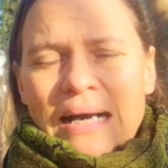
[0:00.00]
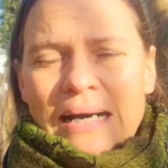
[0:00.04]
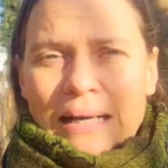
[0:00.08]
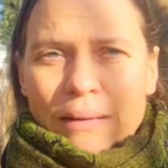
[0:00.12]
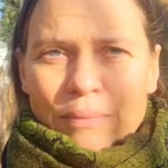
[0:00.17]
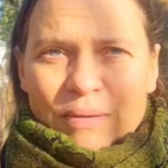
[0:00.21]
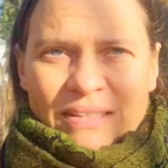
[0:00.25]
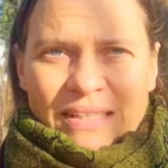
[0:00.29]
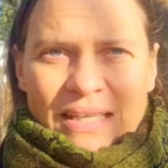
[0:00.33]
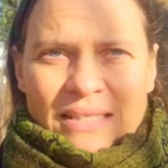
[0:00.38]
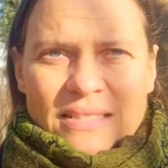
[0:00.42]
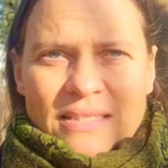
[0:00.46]

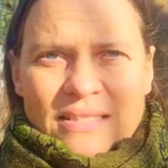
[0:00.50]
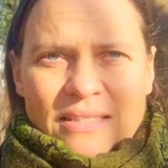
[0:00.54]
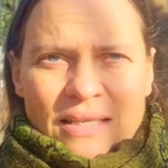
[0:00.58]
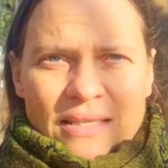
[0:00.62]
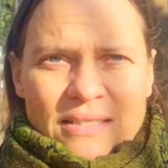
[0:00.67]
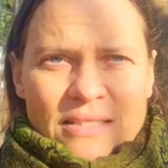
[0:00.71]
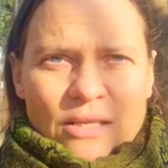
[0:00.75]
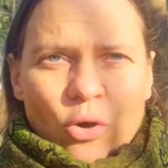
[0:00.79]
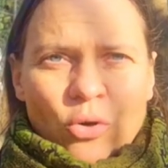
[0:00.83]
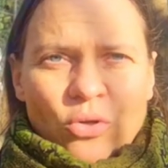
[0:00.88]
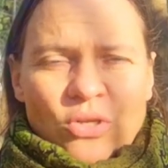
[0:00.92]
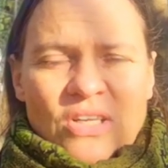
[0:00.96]
Aber das ist
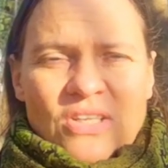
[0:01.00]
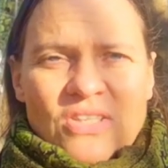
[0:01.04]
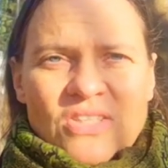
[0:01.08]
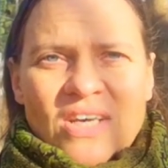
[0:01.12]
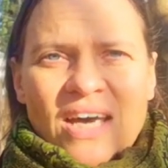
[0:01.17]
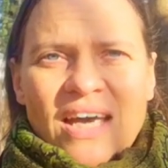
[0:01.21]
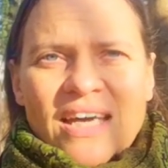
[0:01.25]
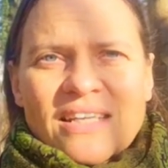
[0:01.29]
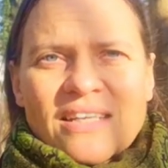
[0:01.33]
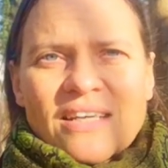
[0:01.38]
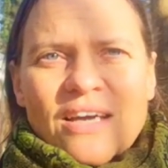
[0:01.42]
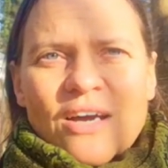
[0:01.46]
jetzt auch eine
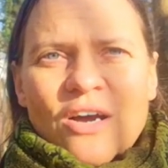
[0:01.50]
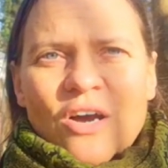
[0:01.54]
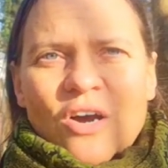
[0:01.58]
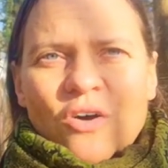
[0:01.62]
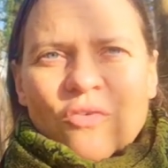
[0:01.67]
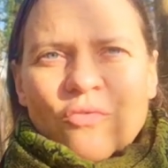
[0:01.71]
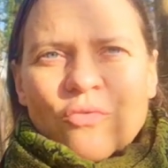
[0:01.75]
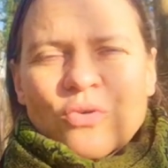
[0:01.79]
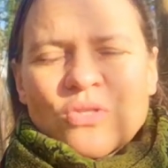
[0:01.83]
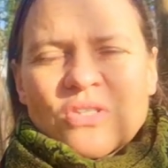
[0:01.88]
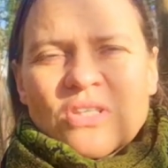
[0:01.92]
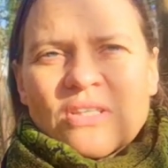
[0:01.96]
Zeit,
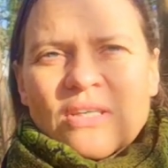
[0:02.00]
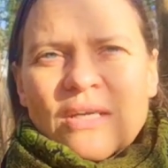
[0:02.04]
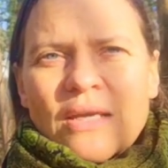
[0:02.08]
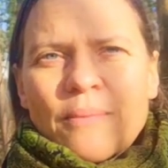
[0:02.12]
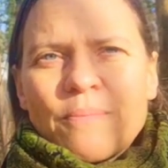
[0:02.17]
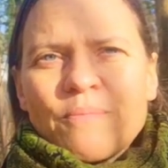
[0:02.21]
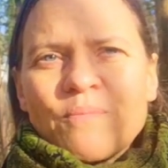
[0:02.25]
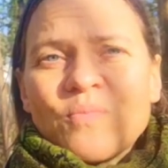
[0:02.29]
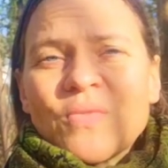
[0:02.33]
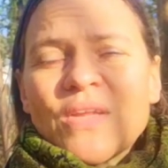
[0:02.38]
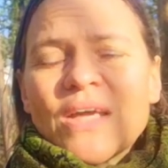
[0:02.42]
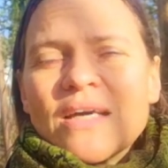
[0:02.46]
wo sich
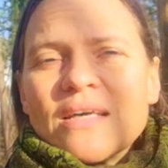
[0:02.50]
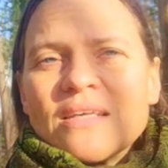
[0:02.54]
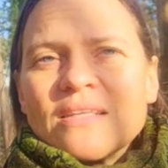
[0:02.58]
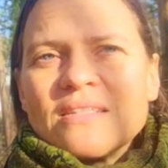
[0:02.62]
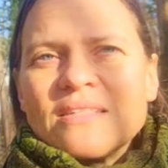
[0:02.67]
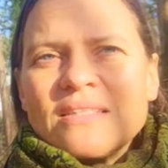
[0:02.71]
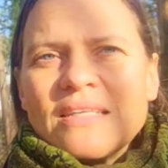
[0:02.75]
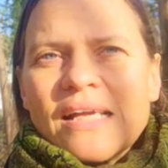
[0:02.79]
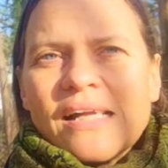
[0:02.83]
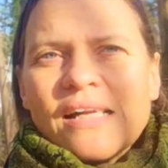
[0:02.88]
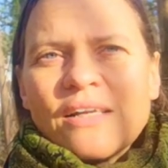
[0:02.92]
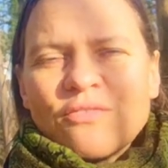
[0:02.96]
eben
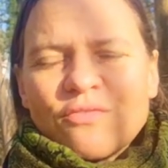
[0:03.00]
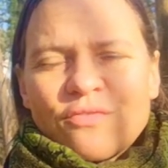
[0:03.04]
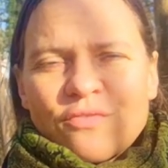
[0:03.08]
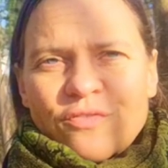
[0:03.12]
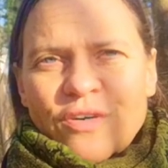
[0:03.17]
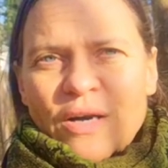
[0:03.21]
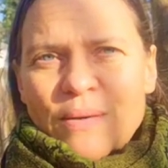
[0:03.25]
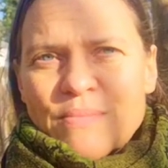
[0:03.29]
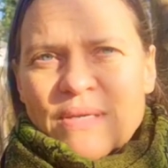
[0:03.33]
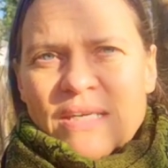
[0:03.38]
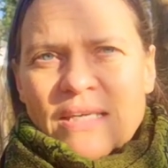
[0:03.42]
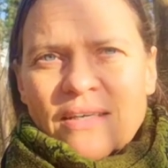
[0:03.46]

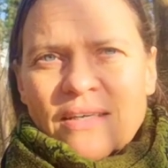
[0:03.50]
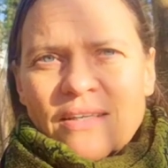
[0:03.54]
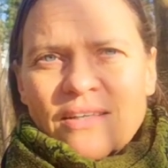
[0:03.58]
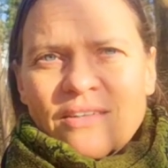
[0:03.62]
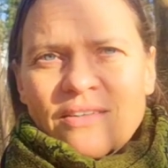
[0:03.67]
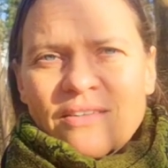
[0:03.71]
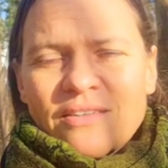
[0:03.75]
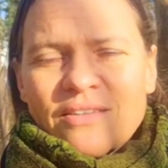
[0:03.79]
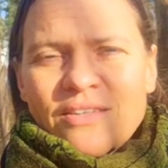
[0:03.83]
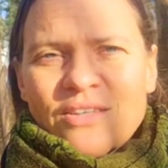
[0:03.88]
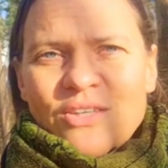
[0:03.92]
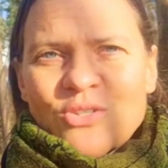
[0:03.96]

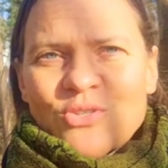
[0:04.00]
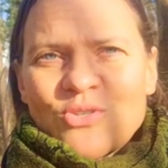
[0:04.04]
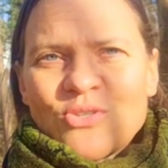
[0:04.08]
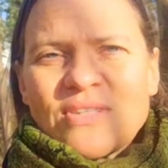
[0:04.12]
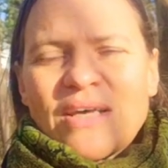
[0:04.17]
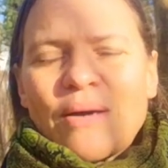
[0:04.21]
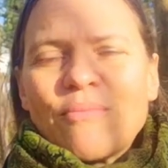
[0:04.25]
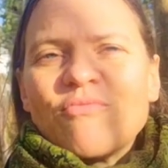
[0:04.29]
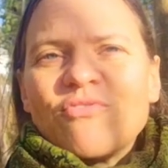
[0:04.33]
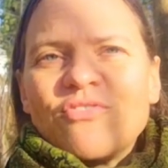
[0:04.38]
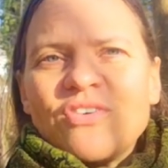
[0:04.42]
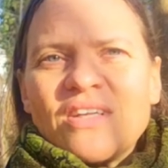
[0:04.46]
Seelenfamilien
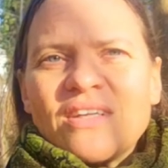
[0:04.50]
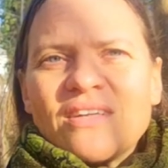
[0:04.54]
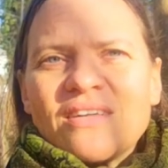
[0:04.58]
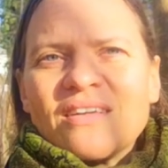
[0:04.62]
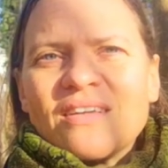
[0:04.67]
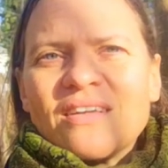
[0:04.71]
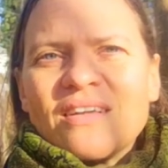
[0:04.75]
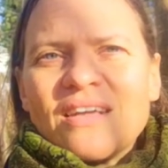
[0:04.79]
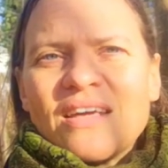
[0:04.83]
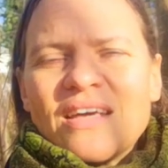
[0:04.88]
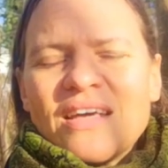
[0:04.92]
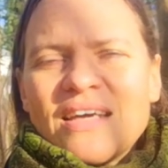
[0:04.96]

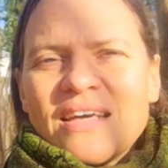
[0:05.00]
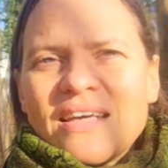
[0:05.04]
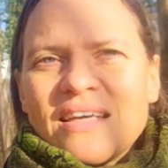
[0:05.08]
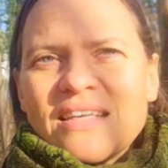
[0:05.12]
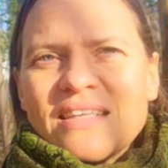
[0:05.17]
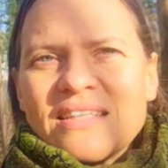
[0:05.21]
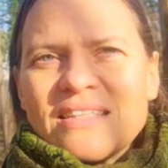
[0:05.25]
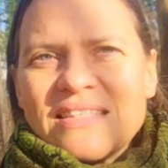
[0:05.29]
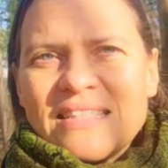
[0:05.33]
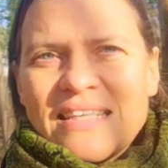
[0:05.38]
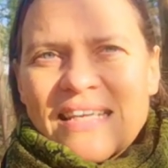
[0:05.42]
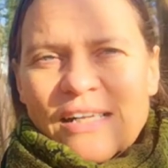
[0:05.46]
zusammenfinden,
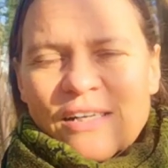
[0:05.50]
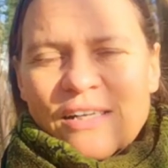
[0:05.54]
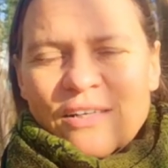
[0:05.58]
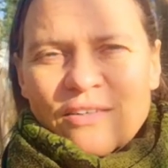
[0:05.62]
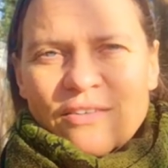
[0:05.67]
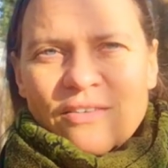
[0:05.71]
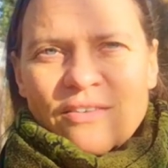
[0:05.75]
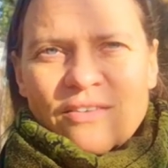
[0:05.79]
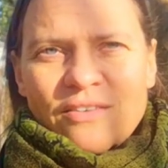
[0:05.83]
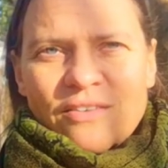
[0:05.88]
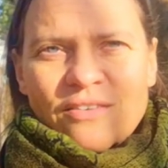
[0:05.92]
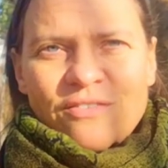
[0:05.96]

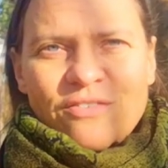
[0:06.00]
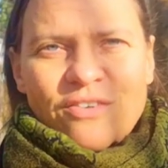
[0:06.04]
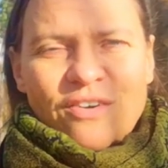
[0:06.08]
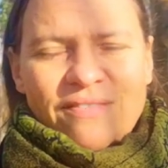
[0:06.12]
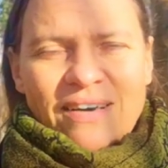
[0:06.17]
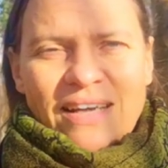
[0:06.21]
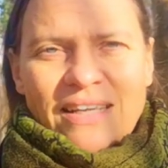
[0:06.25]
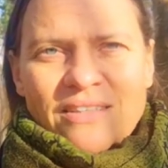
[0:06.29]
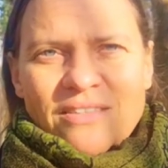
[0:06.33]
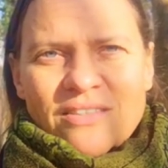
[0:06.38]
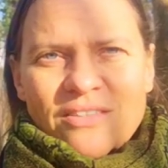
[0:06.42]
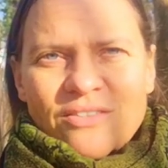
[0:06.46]

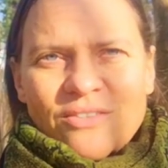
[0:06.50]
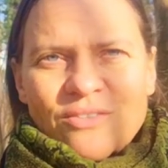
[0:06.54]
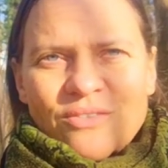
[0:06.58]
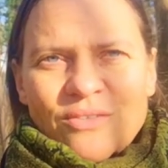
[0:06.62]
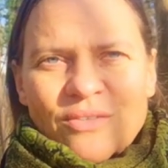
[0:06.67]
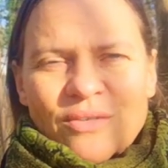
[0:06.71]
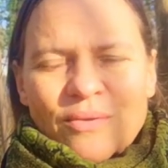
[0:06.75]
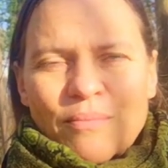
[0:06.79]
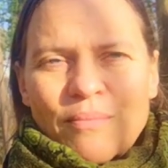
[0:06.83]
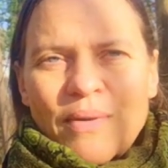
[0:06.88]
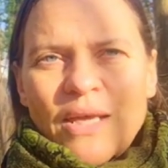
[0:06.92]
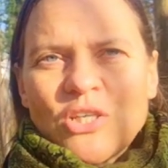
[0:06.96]
Seelenverwandte,
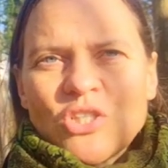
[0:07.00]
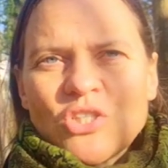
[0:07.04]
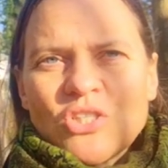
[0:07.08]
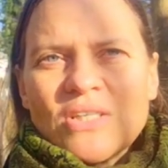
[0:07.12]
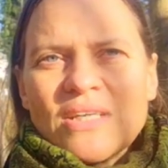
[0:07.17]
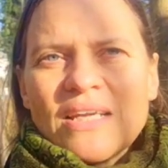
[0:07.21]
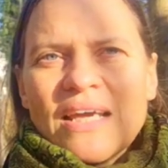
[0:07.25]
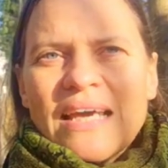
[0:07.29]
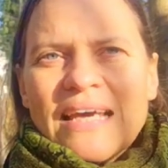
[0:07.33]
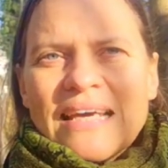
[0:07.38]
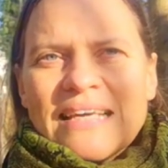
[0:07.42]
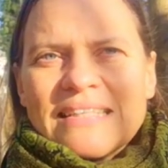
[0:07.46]

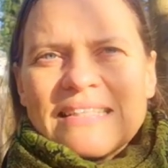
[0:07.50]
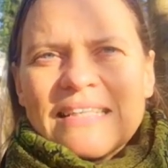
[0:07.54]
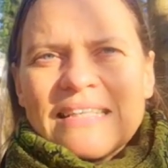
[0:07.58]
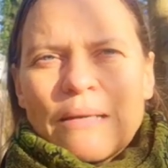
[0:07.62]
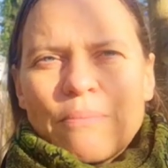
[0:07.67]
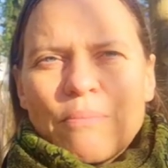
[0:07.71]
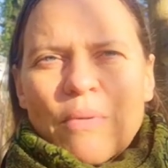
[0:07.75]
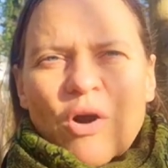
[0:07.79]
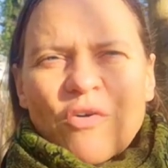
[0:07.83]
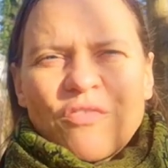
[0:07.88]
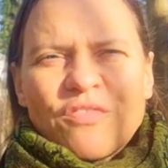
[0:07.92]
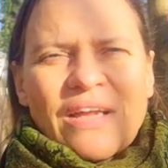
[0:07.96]
Menschen, die
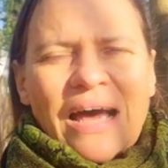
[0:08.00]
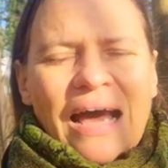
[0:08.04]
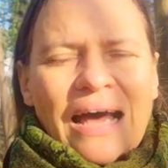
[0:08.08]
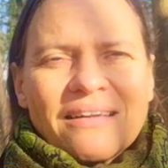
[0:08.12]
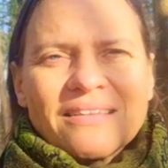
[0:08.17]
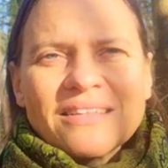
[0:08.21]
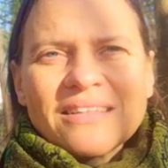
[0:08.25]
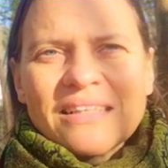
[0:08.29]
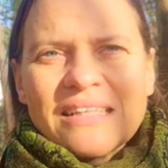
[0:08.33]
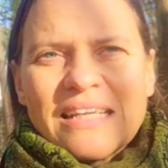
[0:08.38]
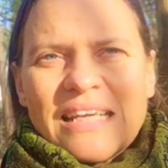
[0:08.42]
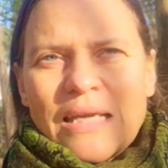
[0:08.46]
eben auf einer
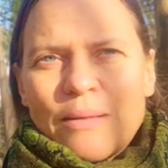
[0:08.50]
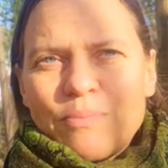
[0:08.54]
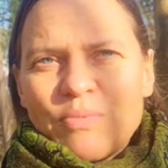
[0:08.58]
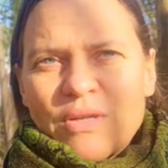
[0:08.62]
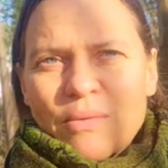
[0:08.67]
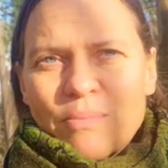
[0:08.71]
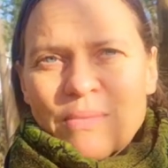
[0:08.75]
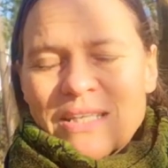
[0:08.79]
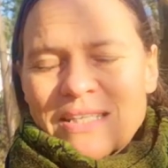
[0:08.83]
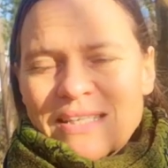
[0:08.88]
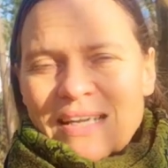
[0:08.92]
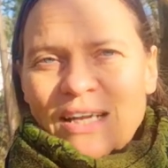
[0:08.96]
anderen
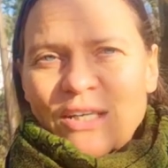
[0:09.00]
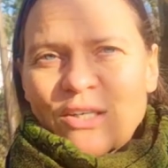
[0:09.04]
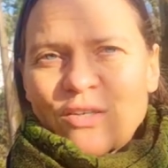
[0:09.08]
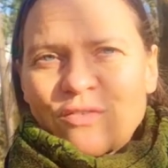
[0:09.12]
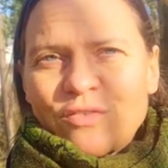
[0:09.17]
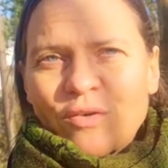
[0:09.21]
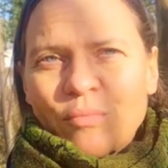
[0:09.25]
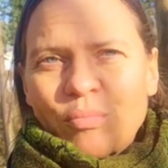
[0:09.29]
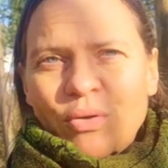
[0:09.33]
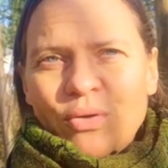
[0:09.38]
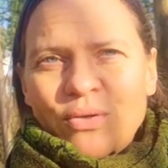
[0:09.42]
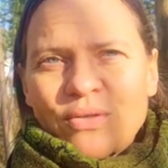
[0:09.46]
Ebene miteinander
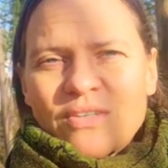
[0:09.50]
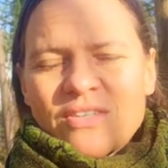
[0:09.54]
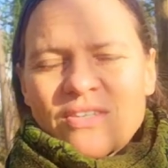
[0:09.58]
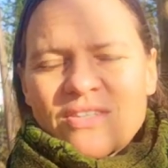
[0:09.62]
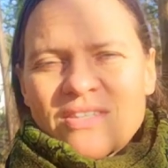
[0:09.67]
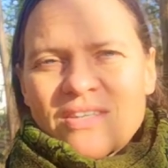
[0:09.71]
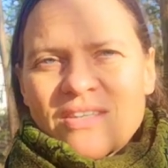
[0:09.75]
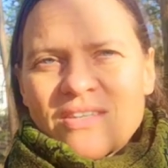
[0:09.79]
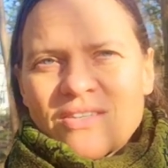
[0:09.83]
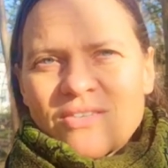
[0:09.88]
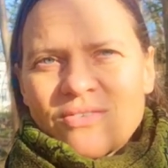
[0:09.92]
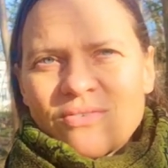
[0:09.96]
verbunden
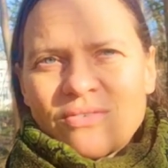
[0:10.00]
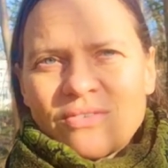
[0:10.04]
sind.